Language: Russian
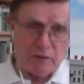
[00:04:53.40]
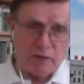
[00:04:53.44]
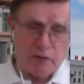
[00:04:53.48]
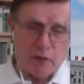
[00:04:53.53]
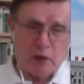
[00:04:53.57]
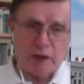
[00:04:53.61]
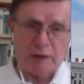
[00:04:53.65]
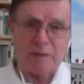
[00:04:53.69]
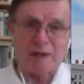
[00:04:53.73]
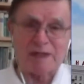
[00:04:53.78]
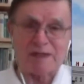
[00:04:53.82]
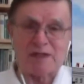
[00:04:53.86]

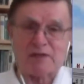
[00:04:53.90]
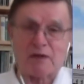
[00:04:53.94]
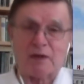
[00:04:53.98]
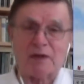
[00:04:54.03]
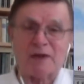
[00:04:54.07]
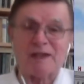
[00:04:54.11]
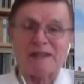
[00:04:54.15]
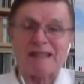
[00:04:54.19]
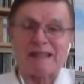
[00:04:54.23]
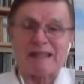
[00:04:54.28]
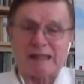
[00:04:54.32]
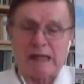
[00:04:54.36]
форме
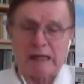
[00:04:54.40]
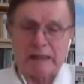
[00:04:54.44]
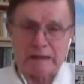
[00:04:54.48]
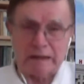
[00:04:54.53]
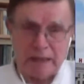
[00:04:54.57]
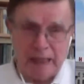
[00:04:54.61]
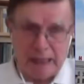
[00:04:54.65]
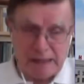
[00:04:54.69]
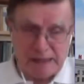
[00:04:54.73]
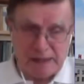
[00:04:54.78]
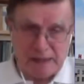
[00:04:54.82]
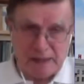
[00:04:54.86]
свое
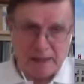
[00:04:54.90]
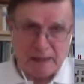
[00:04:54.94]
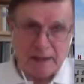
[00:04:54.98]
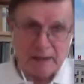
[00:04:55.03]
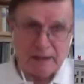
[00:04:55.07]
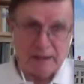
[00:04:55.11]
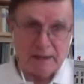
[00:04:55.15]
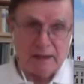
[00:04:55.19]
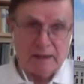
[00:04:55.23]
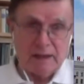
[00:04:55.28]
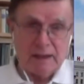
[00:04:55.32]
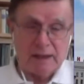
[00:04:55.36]

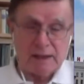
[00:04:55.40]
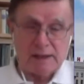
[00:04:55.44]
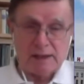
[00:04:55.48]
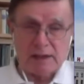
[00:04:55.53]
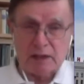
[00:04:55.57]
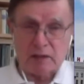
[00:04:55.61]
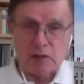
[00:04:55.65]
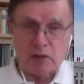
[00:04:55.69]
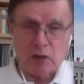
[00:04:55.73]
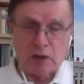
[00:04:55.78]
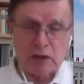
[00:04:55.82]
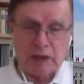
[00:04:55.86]
несогласие
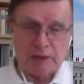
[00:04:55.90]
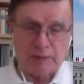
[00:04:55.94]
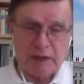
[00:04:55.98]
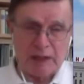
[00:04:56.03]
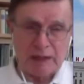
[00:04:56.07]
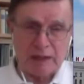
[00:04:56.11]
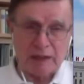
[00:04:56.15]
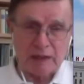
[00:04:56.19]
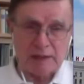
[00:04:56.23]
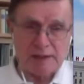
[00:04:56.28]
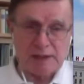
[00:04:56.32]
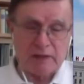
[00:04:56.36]
с
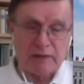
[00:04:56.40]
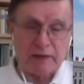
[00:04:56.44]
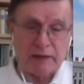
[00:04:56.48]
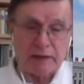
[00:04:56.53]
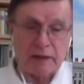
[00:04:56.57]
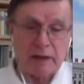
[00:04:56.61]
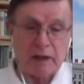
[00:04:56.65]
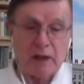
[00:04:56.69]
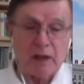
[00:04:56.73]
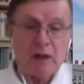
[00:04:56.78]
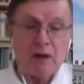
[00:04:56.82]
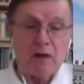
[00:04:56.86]
итогами
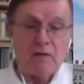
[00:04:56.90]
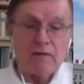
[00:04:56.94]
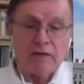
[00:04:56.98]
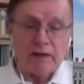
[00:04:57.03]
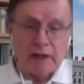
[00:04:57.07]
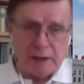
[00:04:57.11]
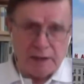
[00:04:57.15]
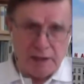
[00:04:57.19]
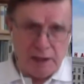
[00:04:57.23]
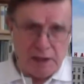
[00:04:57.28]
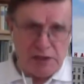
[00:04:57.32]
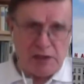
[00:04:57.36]
голосования. В
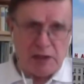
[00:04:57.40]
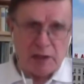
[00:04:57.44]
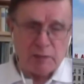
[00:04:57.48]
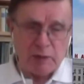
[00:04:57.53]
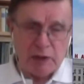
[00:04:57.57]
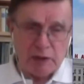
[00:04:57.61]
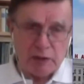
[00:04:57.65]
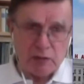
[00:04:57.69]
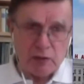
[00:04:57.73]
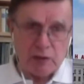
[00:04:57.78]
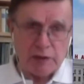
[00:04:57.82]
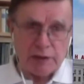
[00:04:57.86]

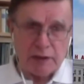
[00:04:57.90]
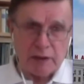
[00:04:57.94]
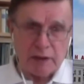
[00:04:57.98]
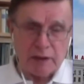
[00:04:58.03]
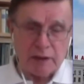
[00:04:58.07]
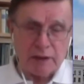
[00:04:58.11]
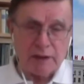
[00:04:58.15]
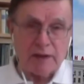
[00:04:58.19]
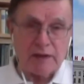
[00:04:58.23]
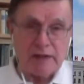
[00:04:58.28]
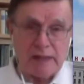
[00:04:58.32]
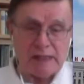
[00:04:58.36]
конечном
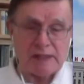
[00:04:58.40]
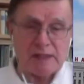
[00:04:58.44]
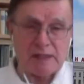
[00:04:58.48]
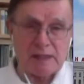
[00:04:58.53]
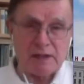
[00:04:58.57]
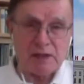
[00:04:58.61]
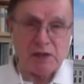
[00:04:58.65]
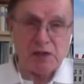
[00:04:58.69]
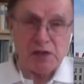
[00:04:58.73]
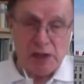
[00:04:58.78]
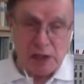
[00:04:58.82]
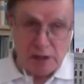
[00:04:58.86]
итоге
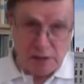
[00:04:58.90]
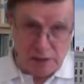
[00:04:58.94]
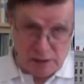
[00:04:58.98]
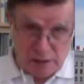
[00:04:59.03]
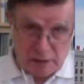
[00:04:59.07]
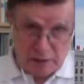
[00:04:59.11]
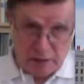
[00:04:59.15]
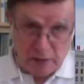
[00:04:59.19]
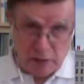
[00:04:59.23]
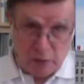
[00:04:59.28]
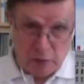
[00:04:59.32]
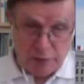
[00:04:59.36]
есть и
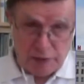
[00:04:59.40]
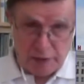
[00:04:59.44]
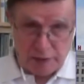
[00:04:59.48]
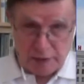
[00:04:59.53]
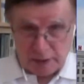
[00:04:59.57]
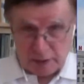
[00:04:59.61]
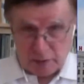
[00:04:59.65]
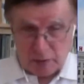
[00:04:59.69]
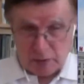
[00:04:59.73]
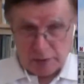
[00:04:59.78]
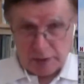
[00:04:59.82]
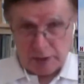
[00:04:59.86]
честные люди,
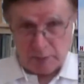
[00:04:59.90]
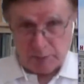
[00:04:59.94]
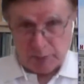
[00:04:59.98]
которые